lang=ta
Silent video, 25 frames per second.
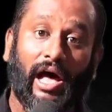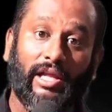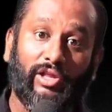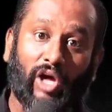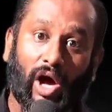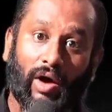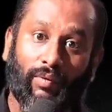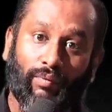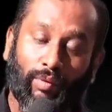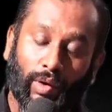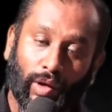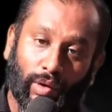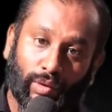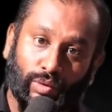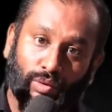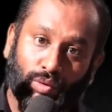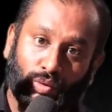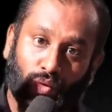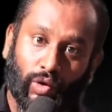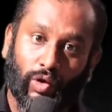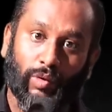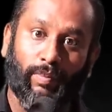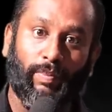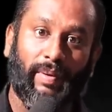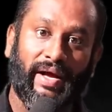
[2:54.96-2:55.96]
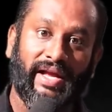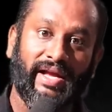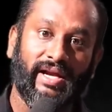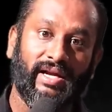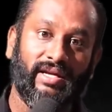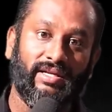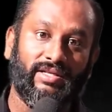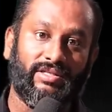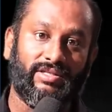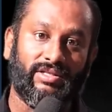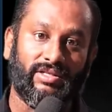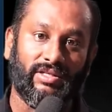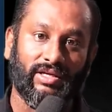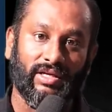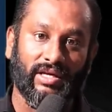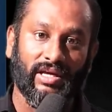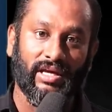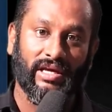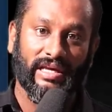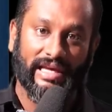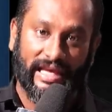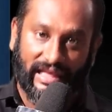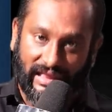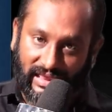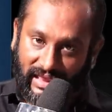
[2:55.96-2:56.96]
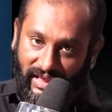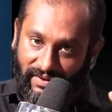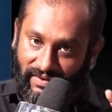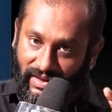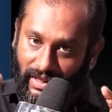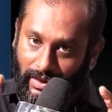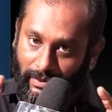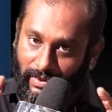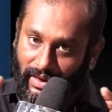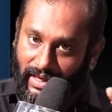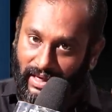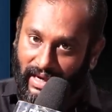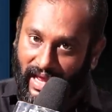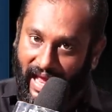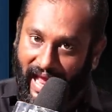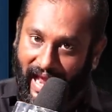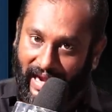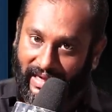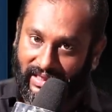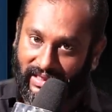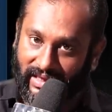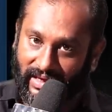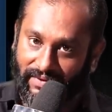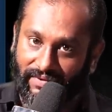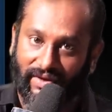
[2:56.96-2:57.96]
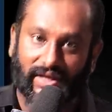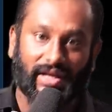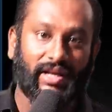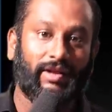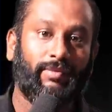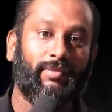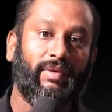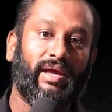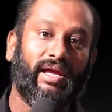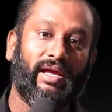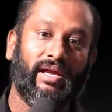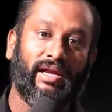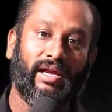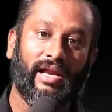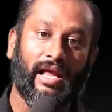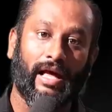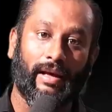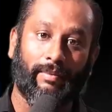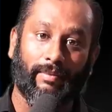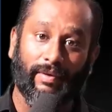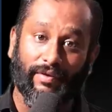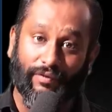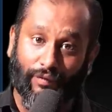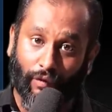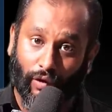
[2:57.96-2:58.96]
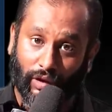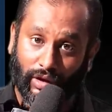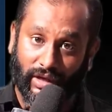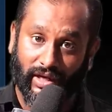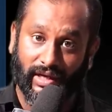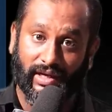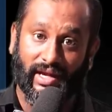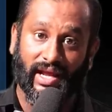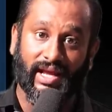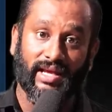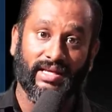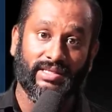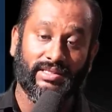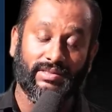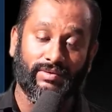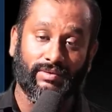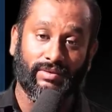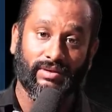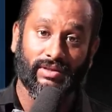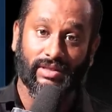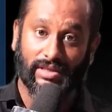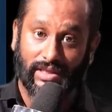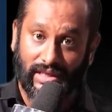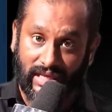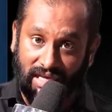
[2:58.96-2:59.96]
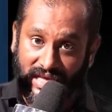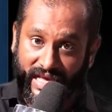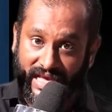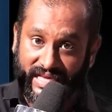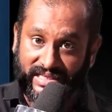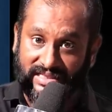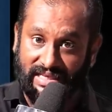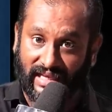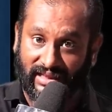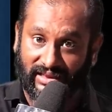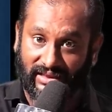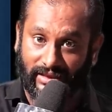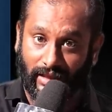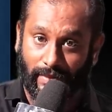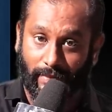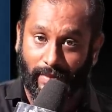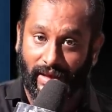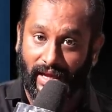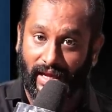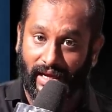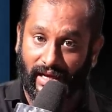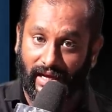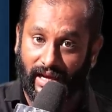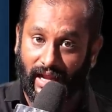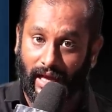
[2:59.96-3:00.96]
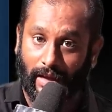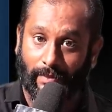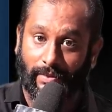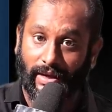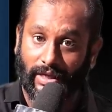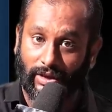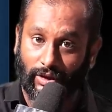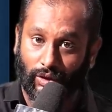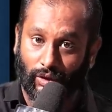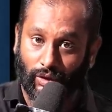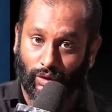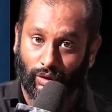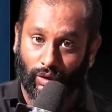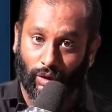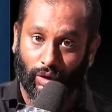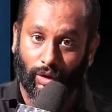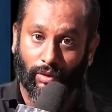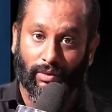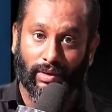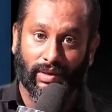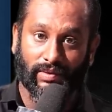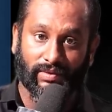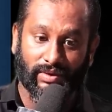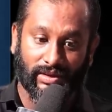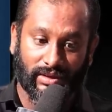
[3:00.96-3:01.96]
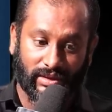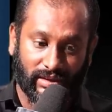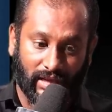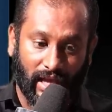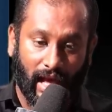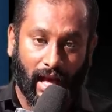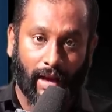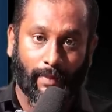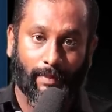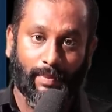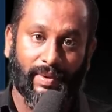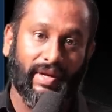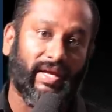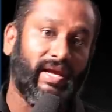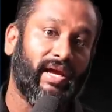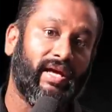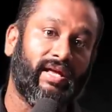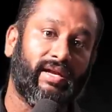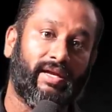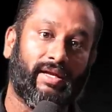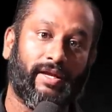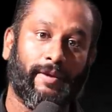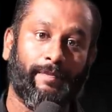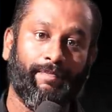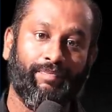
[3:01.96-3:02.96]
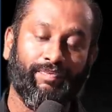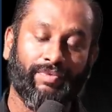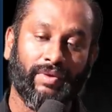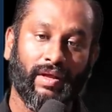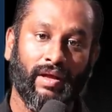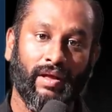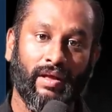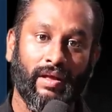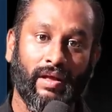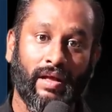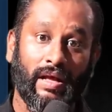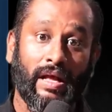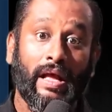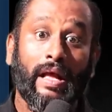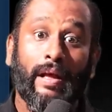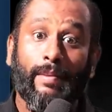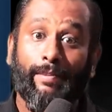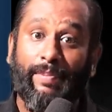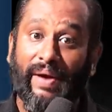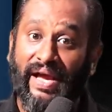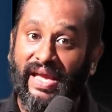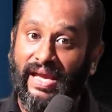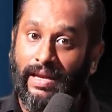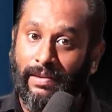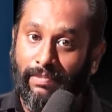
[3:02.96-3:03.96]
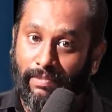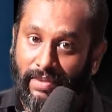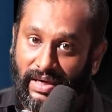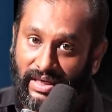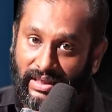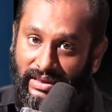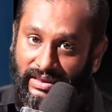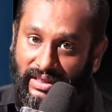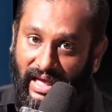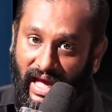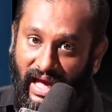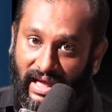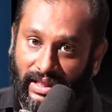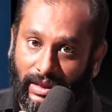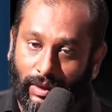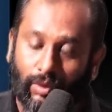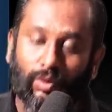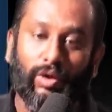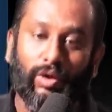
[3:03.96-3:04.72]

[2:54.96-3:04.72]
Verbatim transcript: அது அவ்வளோ தூரம் பயணித்து எந்த விதமான ஆக்டிவிட்டியுமே இல்லாமல் ஃபோர்ட்டி டேஸ் வந்து சத்தமே இல்லாமல் அந்த ரோவர் வந்து அப்படியே இருக்குது பயன்படுத்தாத